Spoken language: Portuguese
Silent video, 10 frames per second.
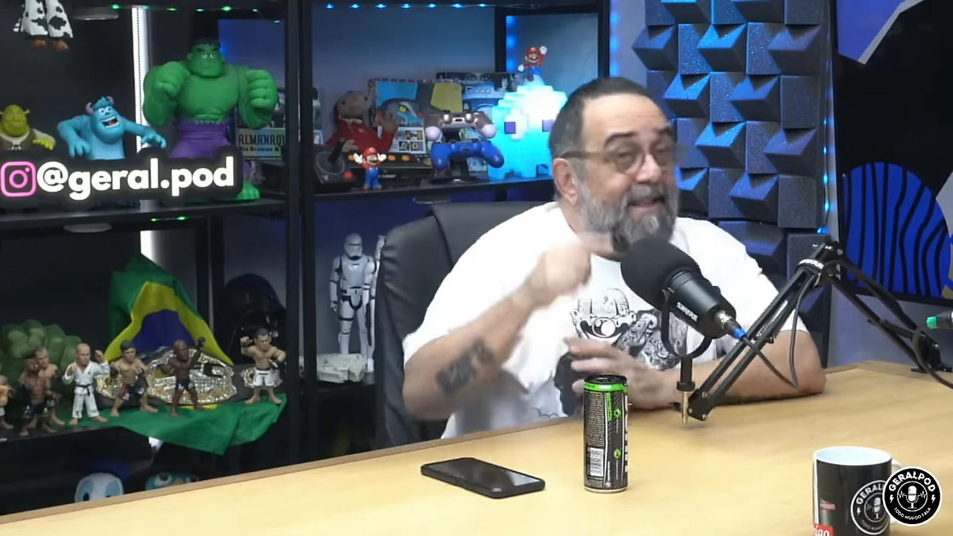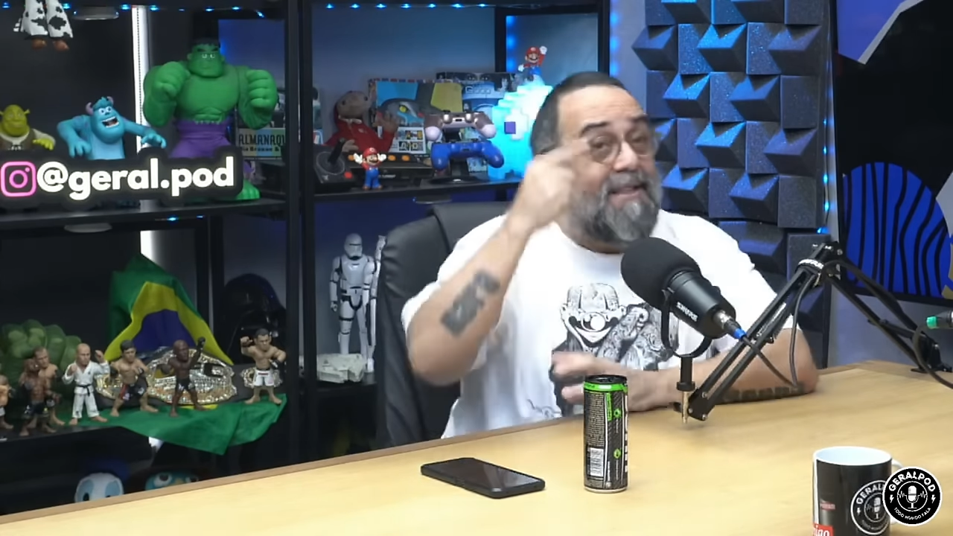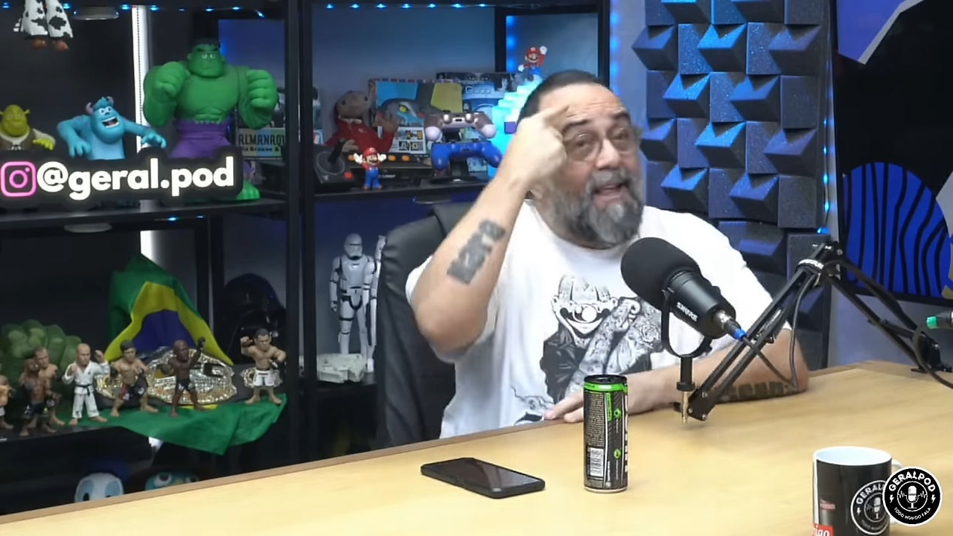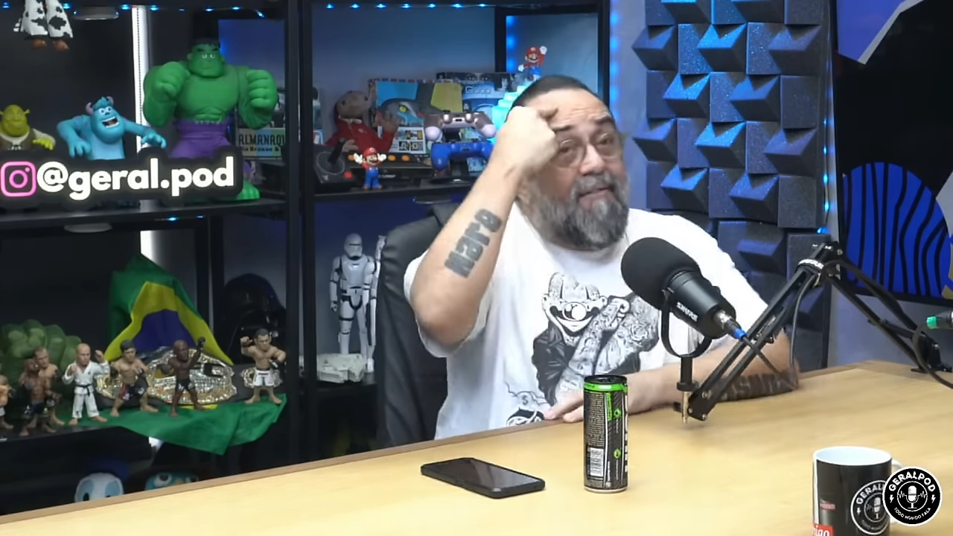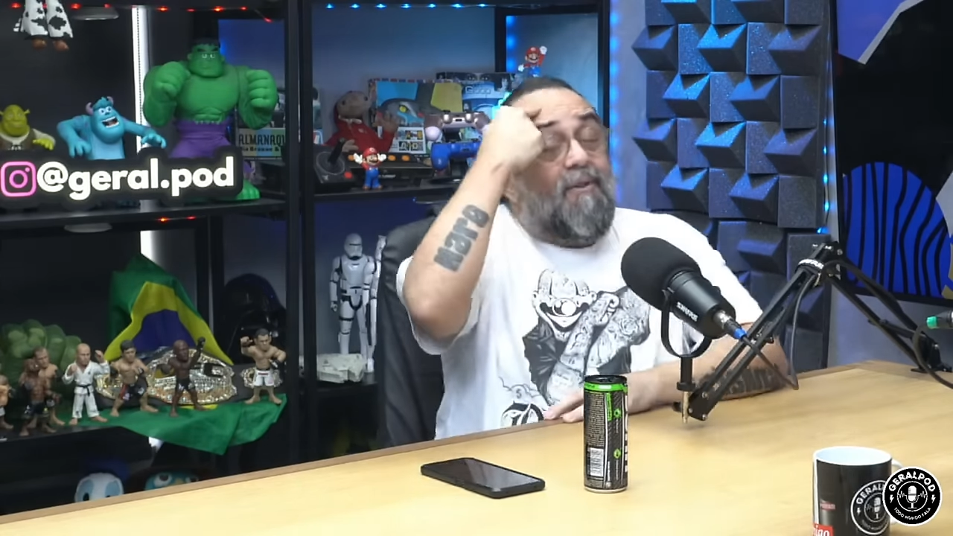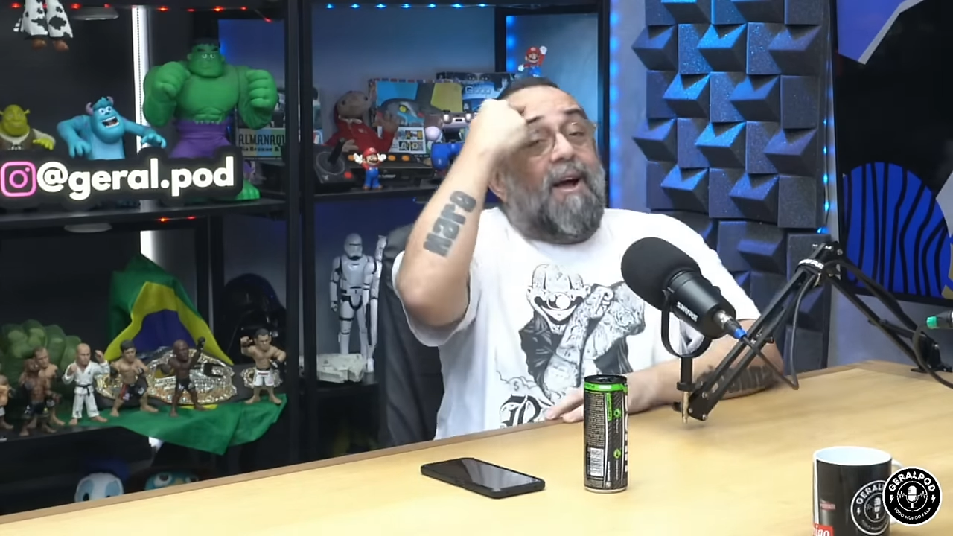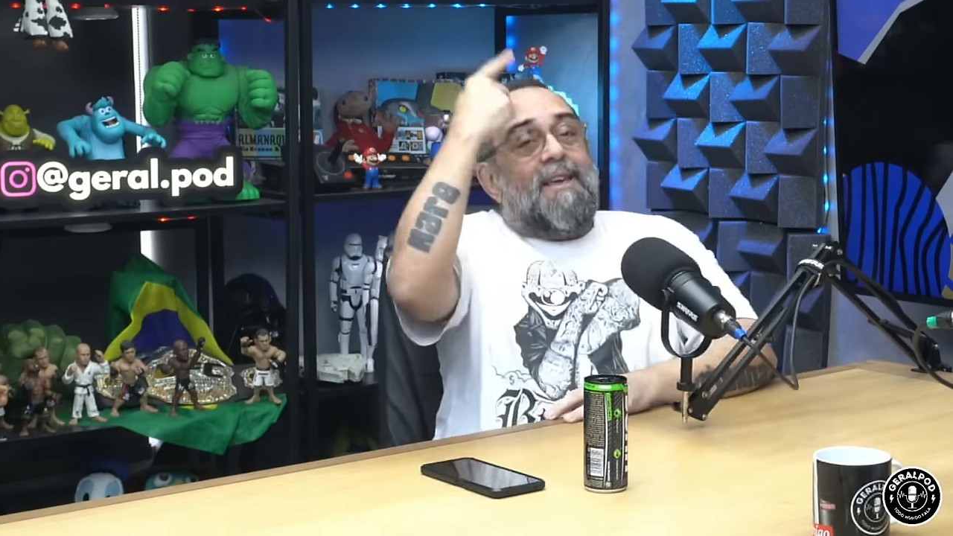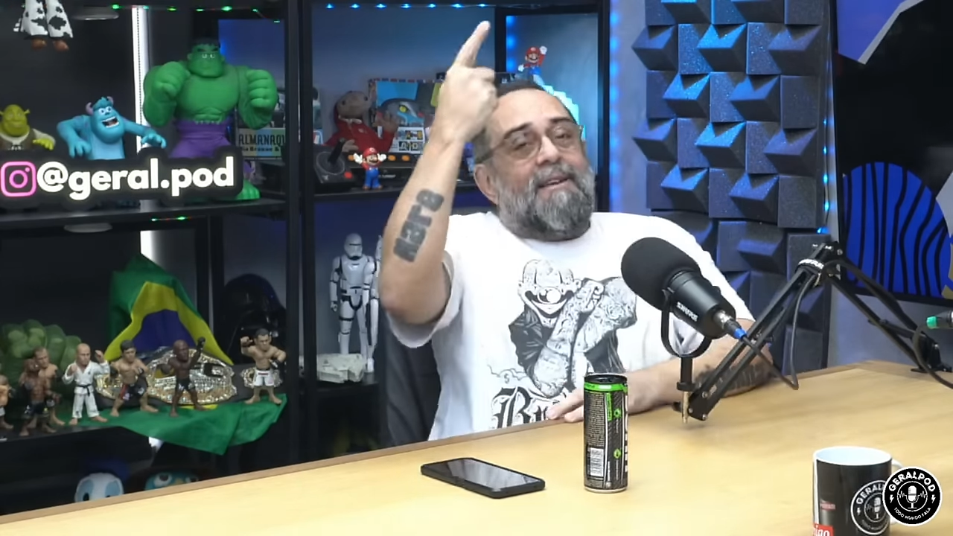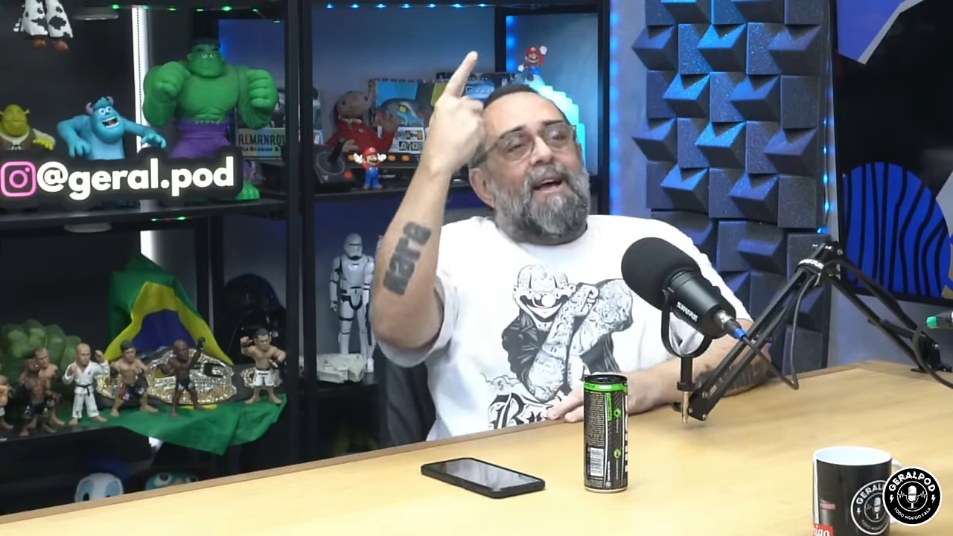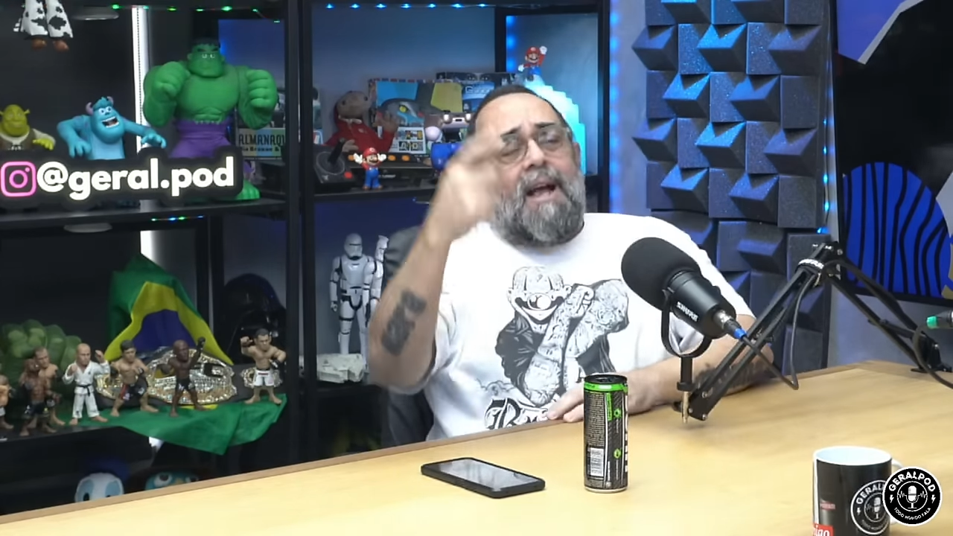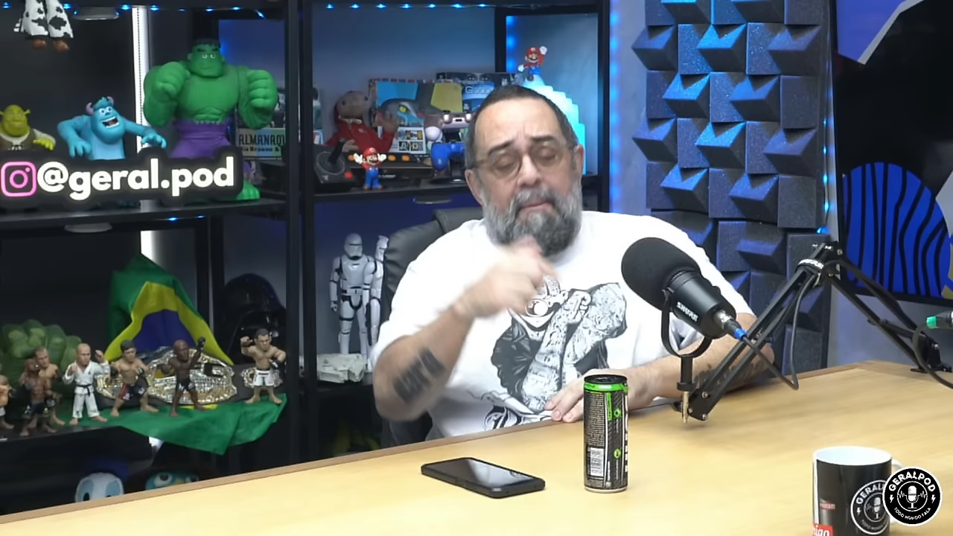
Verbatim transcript: Ainda tava com aquilo